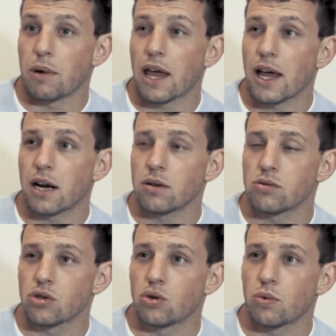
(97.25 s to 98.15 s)
Pladar,
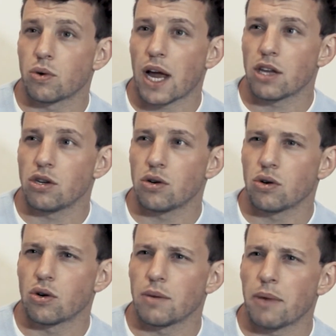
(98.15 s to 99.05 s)
yo estuve un
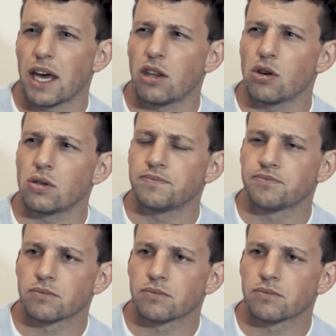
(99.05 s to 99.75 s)
año y medio